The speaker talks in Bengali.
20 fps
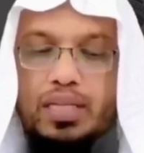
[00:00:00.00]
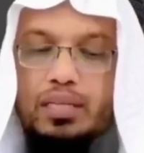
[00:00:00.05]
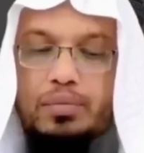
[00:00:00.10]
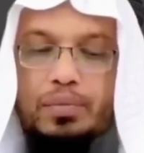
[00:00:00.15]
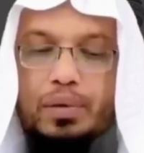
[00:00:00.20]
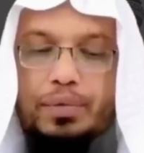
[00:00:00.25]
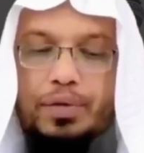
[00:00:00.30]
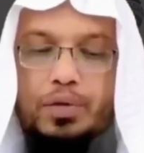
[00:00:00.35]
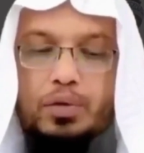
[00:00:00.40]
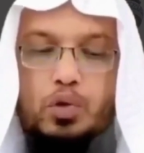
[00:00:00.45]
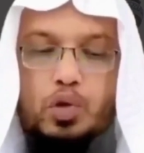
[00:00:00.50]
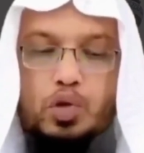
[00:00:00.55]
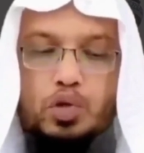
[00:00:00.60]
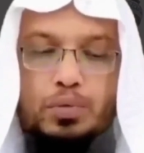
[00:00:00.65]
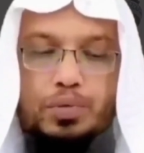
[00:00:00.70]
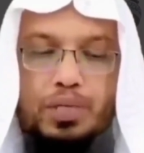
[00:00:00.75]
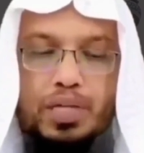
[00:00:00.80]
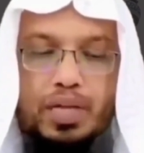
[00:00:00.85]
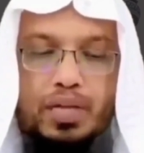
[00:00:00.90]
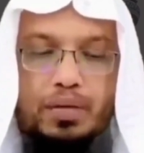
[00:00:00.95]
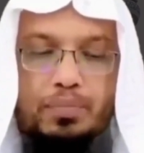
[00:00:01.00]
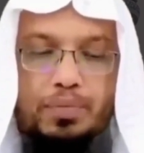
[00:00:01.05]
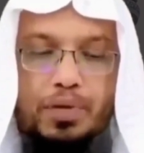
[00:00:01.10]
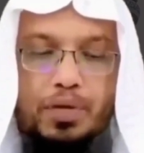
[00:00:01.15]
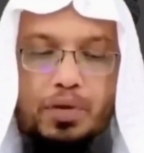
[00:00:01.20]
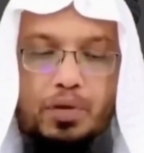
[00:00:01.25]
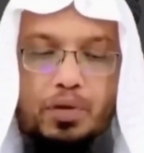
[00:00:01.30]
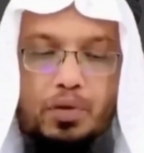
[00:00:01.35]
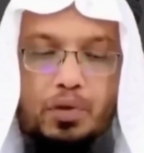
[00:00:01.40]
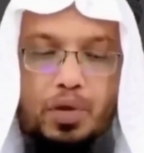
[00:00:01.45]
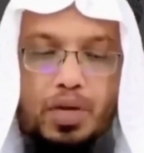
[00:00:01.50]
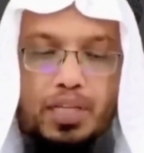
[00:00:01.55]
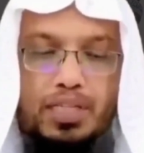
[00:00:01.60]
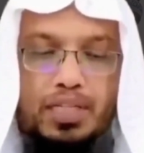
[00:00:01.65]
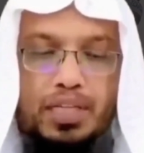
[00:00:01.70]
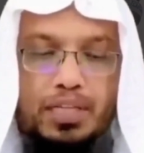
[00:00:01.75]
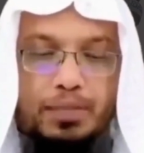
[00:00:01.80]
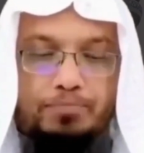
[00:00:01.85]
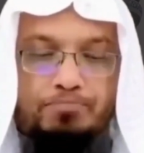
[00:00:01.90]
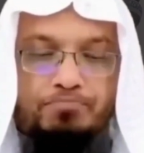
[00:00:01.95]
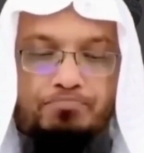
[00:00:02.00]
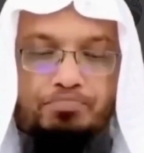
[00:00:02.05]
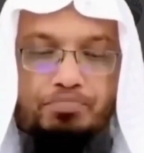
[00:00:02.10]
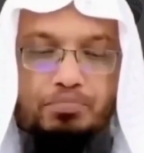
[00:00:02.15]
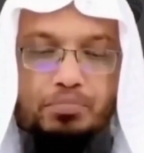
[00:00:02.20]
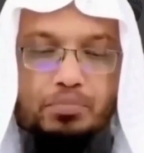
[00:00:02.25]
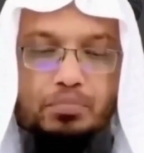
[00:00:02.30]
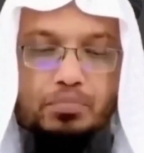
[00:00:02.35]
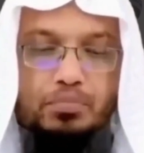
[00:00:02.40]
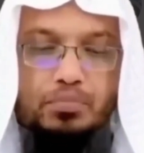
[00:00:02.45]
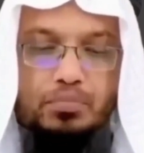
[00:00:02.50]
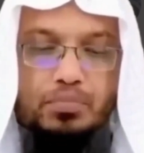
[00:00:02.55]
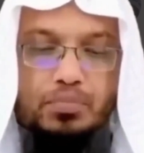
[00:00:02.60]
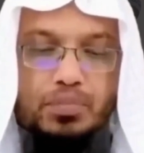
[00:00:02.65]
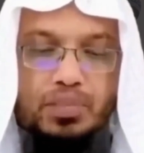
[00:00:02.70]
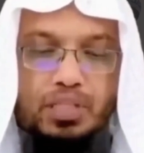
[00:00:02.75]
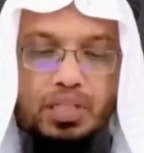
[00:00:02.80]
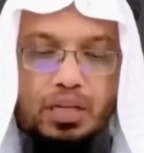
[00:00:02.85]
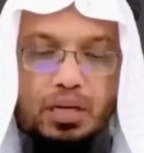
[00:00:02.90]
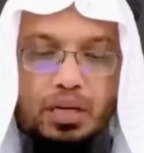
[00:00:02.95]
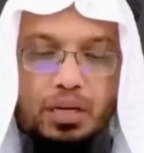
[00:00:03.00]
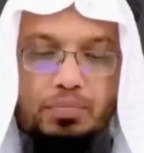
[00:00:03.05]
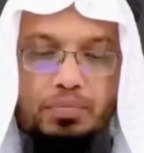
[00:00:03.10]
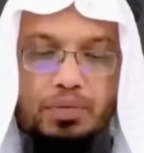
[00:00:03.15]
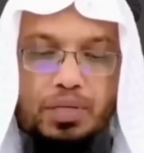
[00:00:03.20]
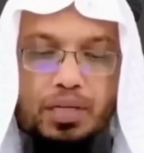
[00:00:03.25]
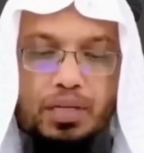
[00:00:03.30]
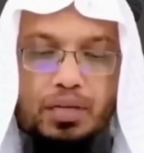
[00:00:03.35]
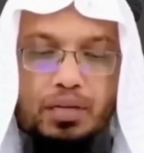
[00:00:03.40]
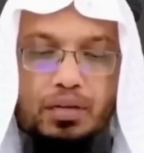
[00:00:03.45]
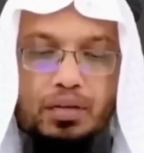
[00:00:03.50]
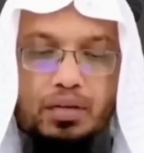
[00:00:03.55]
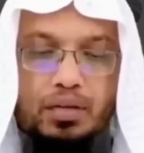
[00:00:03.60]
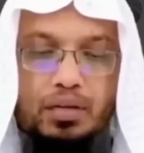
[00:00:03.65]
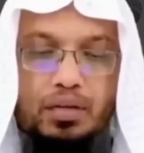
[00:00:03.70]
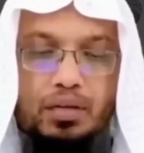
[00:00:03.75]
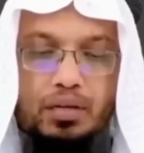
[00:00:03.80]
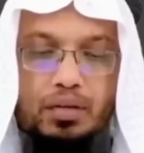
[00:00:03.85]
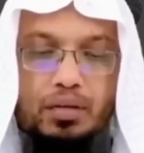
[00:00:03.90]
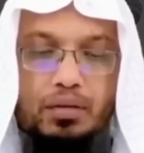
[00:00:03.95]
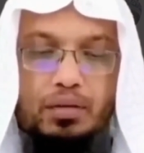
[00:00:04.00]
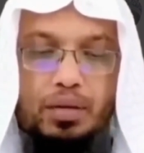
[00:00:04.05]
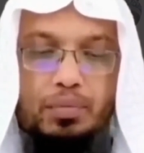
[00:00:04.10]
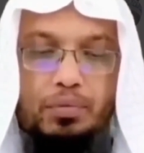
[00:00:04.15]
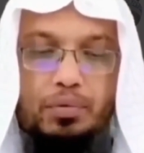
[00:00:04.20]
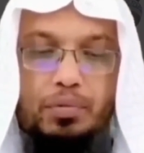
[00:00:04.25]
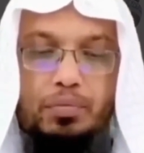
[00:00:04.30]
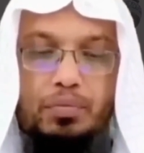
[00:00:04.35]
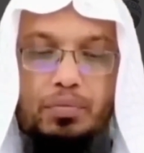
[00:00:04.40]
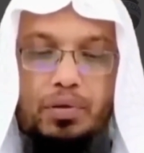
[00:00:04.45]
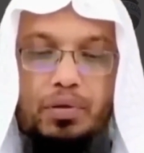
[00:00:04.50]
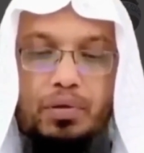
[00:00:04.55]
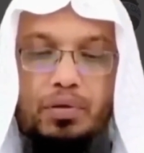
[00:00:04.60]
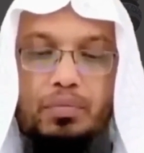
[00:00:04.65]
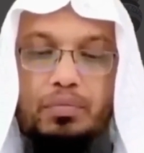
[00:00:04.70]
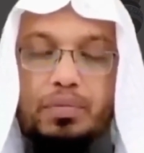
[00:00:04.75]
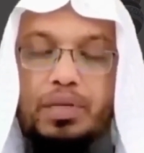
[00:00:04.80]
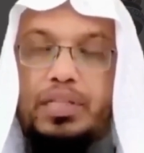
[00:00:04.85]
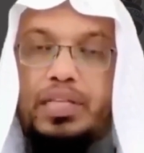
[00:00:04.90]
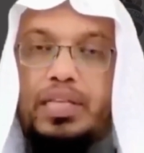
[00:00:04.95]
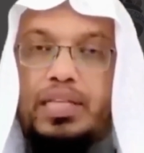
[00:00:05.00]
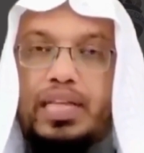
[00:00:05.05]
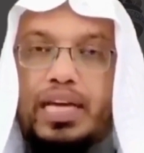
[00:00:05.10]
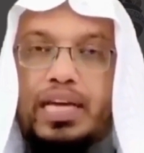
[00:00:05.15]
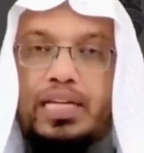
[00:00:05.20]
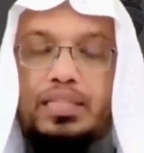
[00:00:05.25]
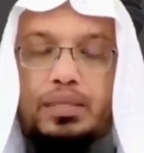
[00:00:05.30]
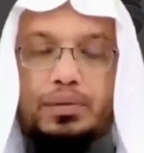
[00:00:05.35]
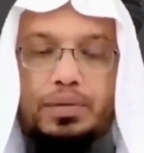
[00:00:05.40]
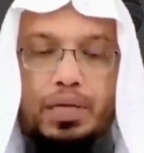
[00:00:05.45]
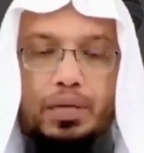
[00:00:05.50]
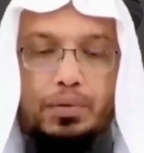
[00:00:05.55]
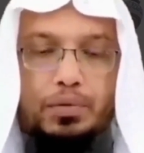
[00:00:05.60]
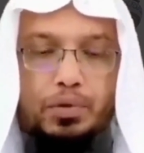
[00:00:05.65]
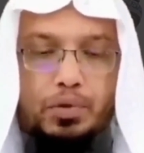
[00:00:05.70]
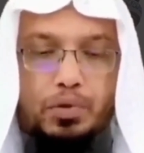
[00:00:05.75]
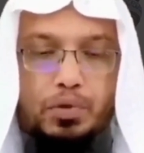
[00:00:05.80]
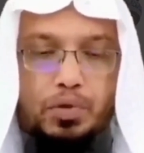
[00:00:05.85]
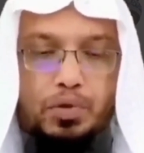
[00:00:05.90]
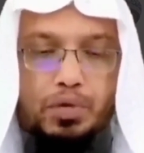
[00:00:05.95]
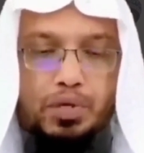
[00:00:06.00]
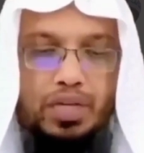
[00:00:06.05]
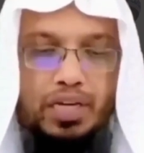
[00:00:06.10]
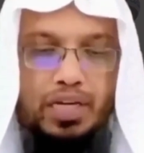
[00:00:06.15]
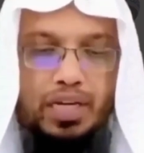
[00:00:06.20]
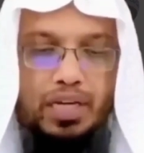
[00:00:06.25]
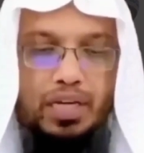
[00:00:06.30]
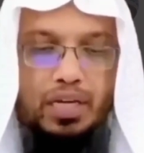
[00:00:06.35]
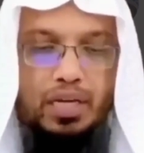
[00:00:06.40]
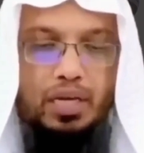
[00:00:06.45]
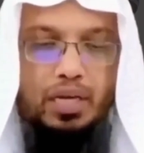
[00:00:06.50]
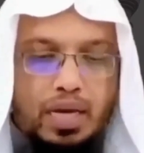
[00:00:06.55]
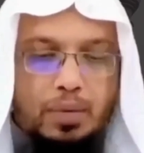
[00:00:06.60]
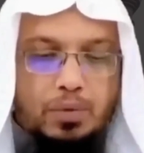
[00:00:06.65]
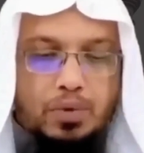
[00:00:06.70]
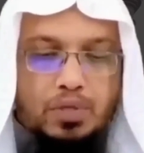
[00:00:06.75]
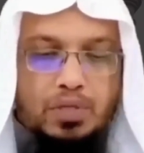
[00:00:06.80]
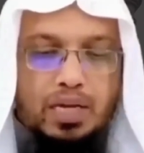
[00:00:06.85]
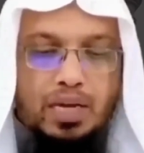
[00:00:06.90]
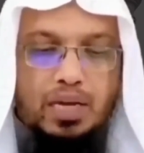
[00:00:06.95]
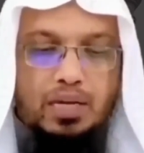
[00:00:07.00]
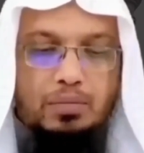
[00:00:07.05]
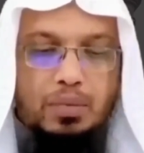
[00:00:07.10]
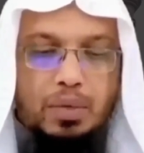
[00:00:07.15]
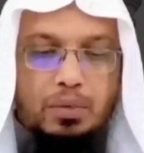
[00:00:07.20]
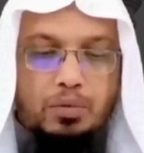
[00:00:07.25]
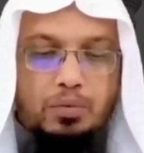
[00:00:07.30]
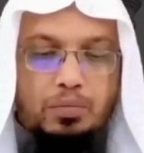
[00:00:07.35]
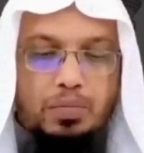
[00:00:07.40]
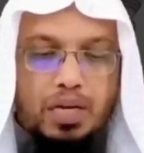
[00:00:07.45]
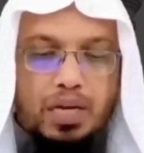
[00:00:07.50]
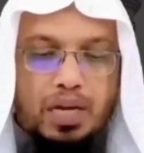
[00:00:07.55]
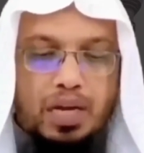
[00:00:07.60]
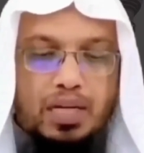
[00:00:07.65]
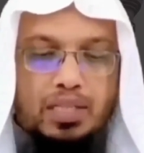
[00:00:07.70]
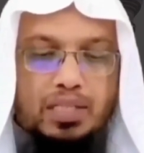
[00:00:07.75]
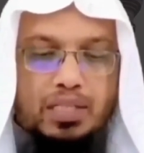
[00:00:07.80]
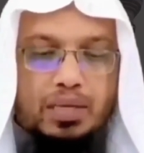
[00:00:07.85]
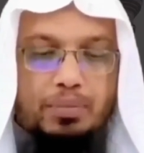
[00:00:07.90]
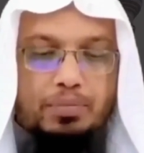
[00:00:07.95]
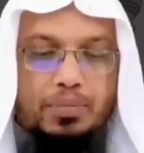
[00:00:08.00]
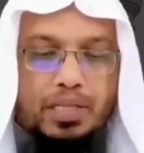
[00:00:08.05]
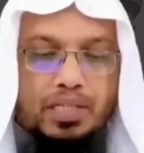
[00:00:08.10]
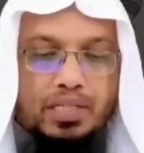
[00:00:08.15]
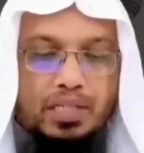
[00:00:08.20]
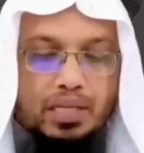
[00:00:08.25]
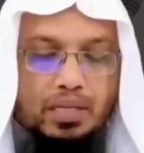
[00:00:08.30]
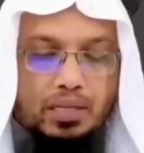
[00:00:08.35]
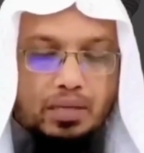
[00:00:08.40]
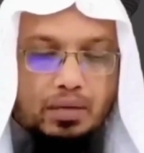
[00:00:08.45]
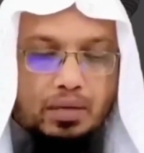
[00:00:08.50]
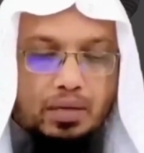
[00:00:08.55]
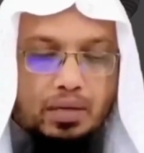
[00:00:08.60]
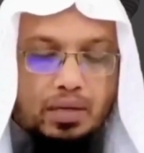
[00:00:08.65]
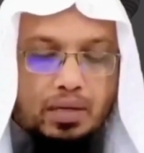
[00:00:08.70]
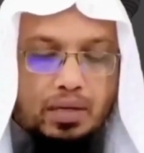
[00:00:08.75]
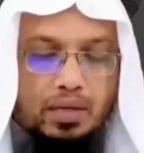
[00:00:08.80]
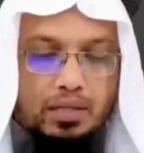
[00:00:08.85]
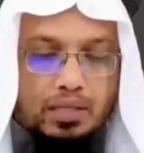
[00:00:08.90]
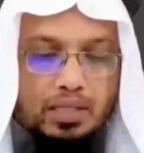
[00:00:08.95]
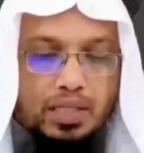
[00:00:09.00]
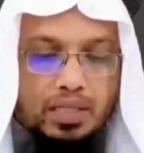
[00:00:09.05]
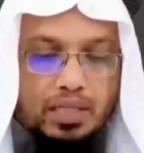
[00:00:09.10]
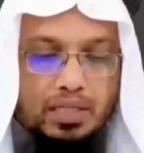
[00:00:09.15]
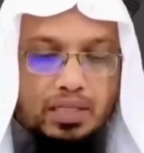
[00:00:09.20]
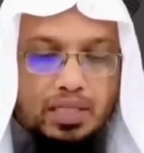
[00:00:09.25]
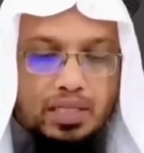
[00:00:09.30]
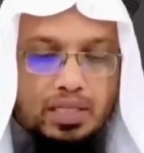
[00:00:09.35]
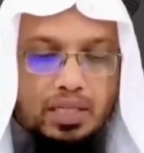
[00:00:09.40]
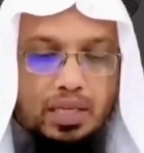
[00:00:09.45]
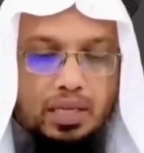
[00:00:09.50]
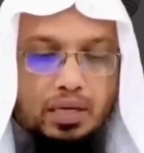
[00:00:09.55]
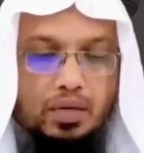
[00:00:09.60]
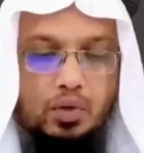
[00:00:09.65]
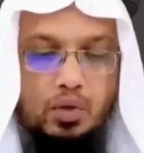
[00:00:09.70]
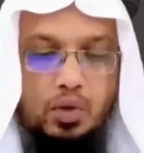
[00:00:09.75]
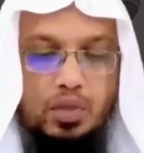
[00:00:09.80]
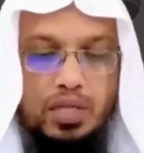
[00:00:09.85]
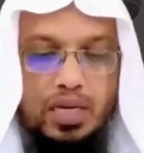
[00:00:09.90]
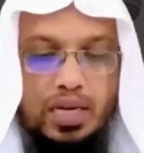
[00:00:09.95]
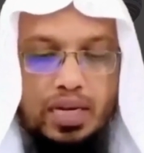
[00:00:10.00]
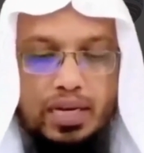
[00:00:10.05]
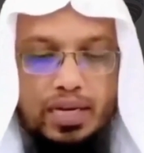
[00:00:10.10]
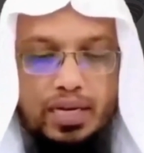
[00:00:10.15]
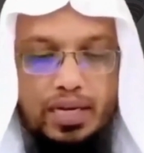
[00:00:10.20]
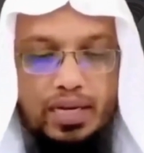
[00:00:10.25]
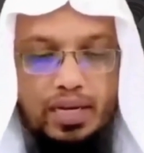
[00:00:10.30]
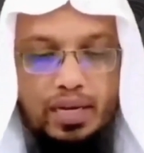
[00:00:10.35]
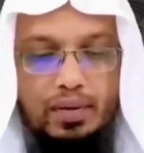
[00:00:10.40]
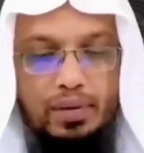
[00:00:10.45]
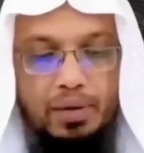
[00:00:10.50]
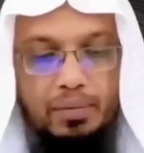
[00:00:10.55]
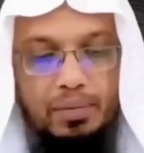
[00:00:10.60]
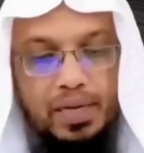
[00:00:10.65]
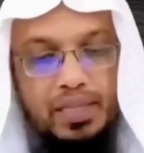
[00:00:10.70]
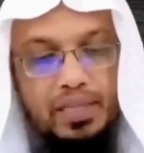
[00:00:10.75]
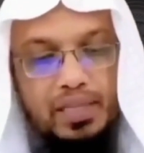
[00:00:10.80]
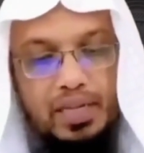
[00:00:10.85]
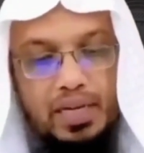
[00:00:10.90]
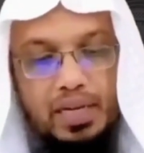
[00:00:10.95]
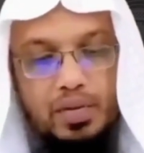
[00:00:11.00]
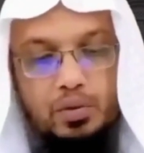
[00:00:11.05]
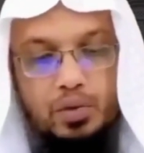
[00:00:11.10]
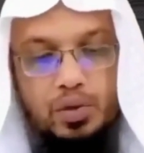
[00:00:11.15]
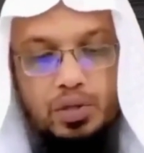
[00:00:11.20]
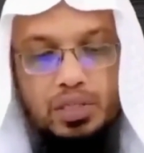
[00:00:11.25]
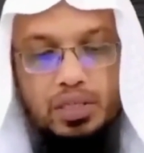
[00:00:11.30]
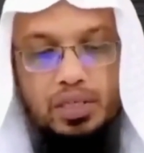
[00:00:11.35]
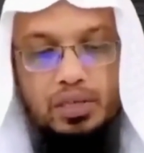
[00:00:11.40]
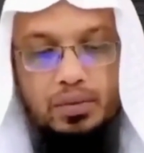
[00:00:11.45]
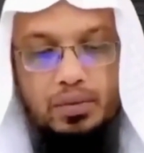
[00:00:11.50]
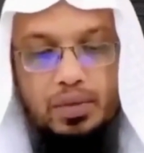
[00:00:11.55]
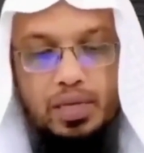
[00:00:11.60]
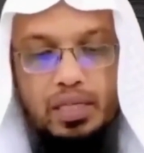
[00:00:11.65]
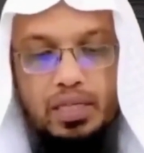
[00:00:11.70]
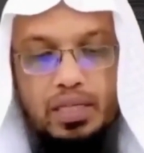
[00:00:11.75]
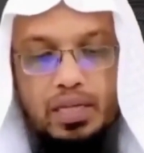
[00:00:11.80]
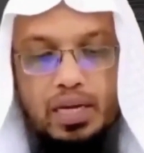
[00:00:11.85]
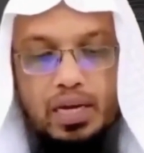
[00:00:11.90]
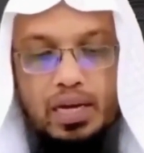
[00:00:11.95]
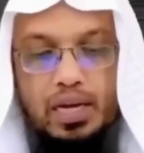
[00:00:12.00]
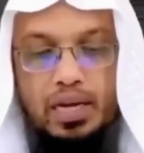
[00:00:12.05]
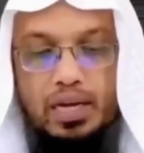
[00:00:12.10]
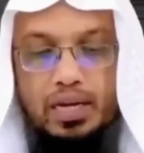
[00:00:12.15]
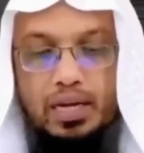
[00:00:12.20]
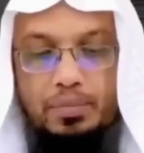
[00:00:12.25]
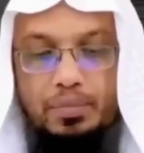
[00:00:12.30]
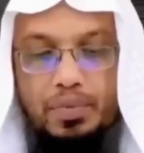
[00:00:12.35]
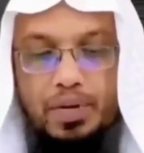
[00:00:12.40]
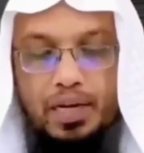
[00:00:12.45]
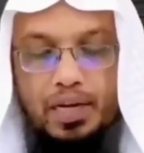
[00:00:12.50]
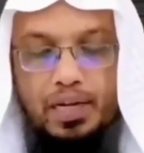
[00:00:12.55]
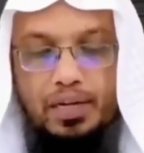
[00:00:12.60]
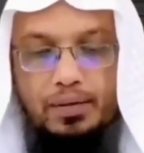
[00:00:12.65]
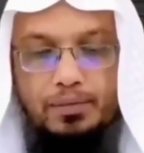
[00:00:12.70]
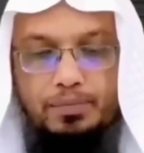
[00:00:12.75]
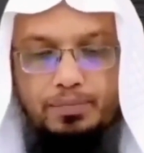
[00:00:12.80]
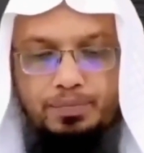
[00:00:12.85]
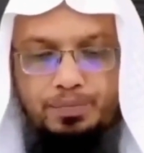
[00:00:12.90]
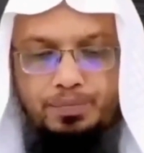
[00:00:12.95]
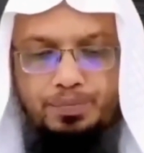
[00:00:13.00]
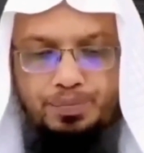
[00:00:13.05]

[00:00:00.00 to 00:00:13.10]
দেখতে পাবেন কোনো অসুবিধা নেই পিরিয়ড হলে যে আপনার আপন ব্যক্তিকে দেখা যাবে না এমন কোনো কথা নেই এরপর সালেক মাহমুদ বিলাস আপনি জানতে চেয়েছেন কদিন আগে আমার মা ইন্তেকাল করেছেন ইন্তেকালের আগে প্রায়